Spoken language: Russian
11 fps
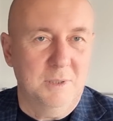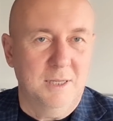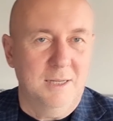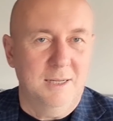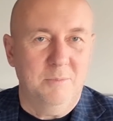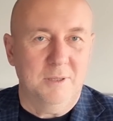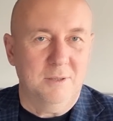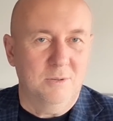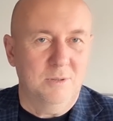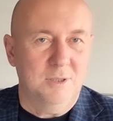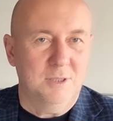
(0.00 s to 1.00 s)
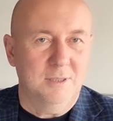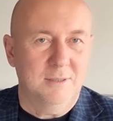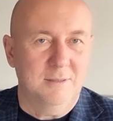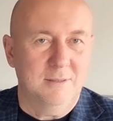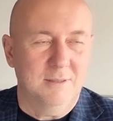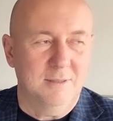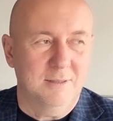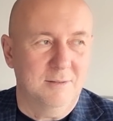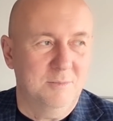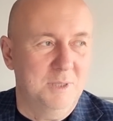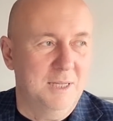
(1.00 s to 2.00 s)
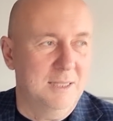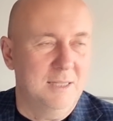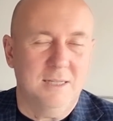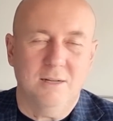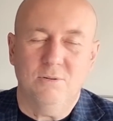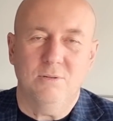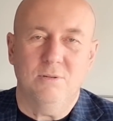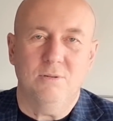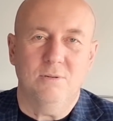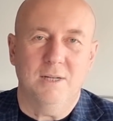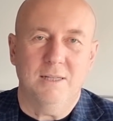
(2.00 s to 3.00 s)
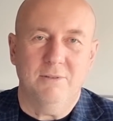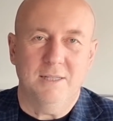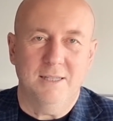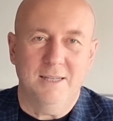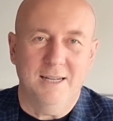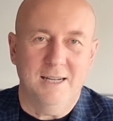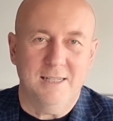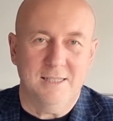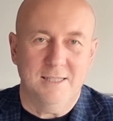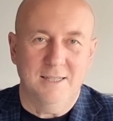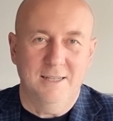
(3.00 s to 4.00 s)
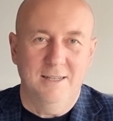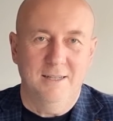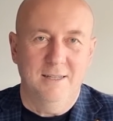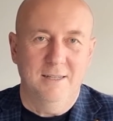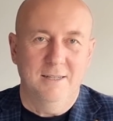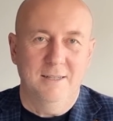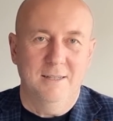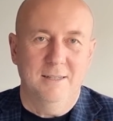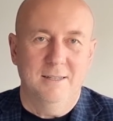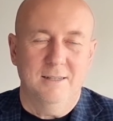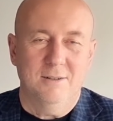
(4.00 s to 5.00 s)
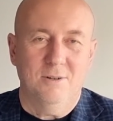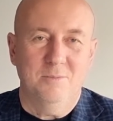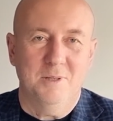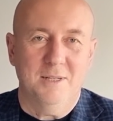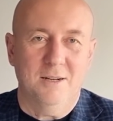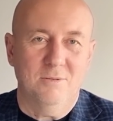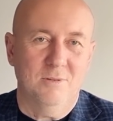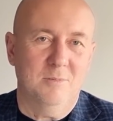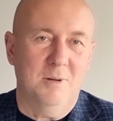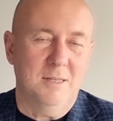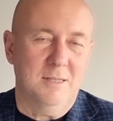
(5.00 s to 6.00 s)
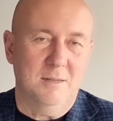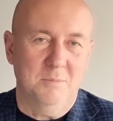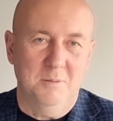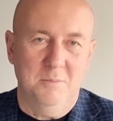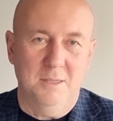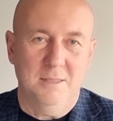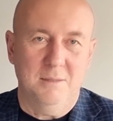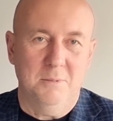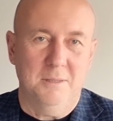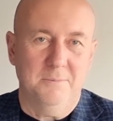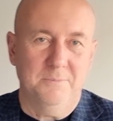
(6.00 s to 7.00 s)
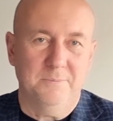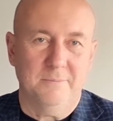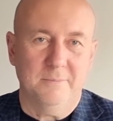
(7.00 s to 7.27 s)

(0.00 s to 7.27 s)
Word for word: на меня или подходишь. У меня никакой другой ответной реакции, кроме как улыбаться, обнимать тебя,